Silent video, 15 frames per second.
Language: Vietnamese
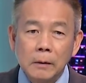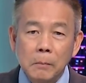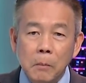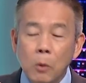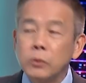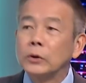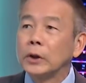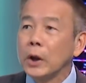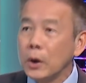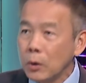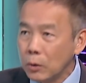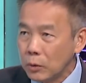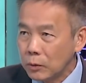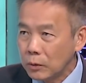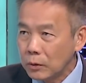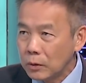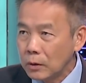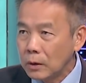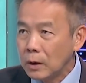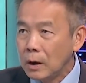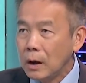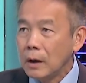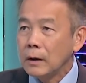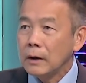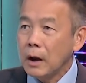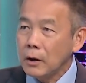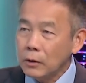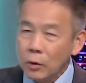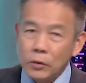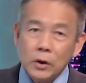mục tiêu
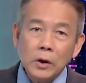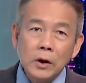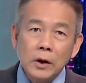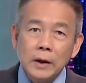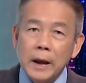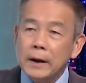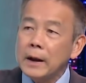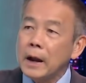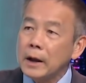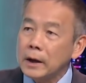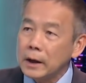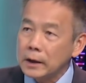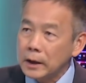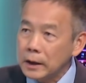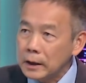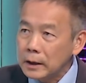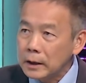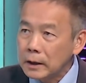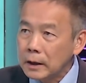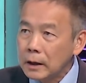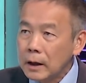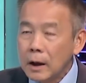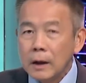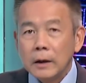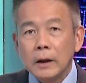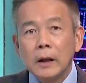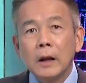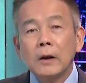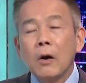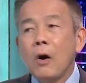để cho những người da trắng kỳ thị thế
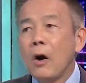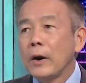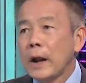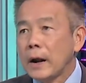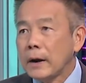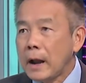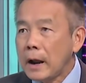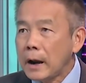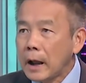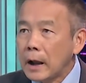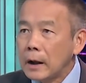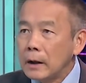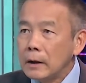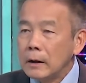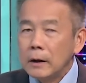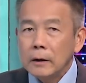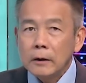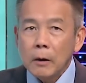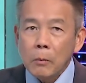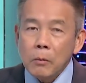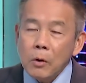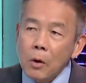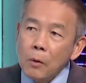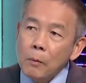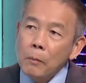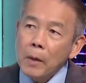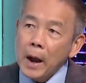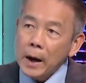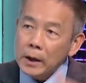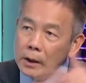thì câu hỏi đặt ra là trong lúc
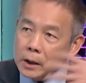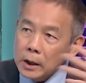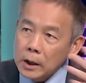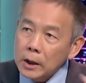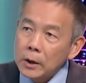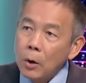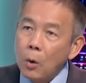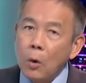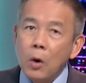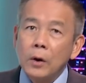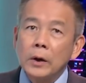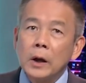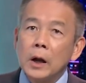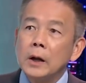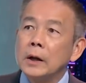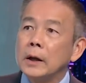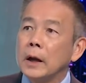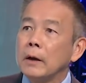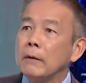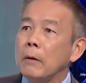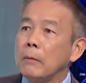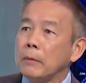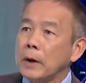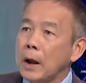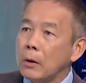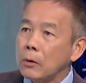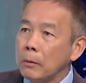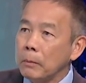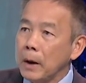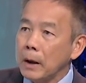mà anh cười đùa trên cái phong trào
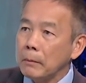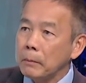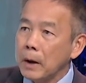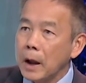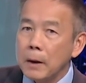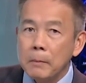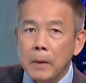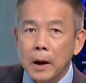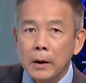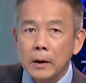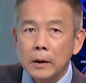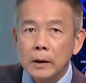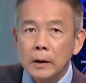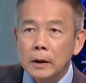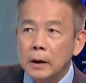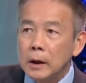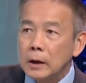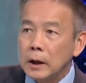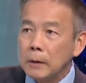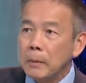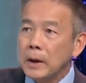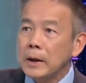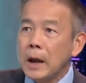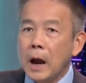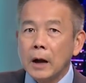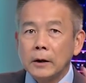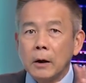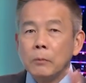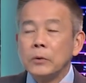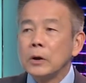của Black Lives Matter thì bây giờ
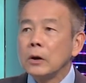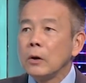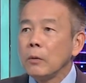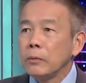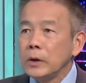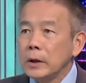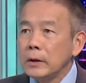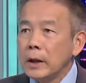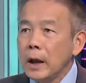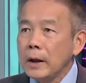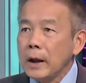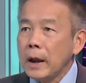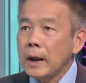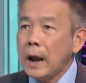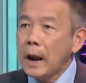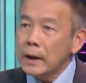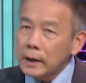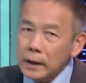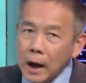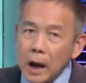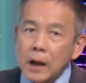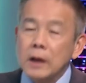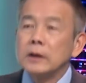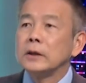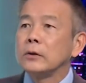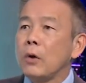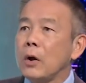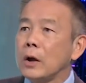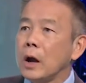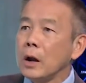trong những lúc như thế này anh cần cái sự
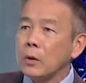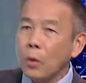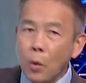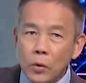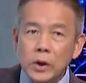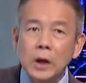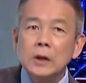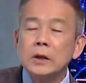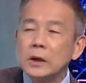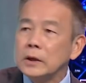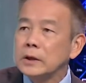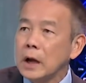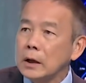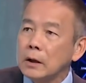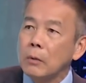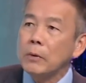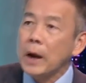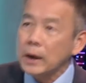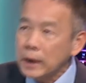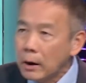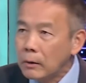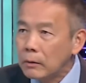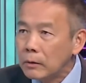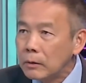đoàn kết của những sự sắc tộc khác nhau